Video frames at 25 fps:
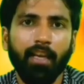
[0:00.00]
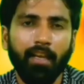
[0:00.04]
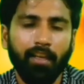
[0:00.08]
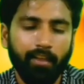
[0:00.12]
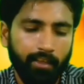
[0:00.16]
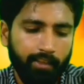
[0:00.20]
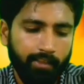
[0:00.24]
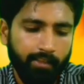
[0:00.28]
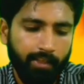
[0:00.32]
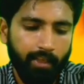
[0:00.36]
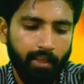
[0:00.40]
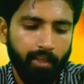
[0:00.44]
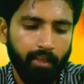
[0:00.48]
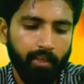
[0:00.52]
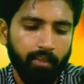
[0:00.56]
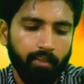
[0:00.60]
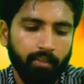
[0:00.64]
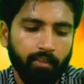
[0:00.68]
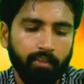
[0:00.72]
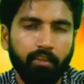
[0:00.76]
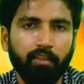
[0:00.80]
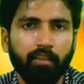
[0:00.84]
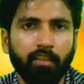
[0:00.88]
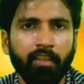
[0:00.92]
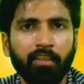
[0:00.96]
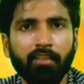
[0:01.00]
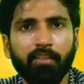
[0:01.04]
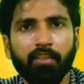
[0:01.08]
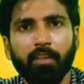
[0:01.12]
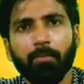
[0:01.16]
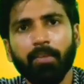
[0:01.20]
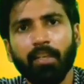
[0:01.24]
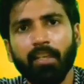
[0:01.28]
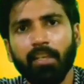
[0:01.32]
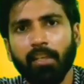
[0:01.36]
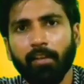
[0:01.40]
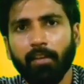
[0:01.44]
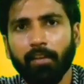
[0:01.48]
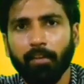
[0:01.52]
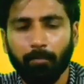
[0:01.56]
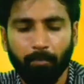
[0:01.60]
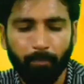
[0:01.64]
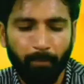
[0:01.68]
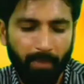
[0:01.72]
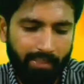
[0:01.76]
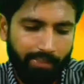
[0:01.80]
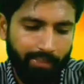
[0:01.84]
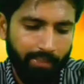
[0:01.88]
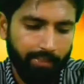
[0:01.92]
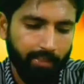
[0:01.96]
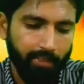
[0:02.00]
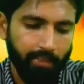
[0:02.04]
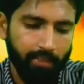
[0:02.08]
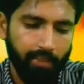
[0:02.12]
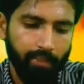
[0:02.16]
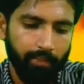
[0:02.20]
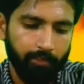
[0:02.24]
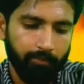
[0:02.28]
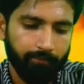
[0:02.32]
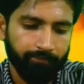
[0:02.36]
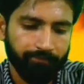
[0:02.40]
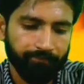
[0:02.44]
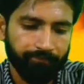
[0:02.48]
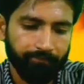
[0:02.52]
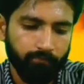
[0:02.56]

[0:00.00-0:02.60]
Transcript: सैलरीज हैं इन सब के लिए पैसा चाहिए था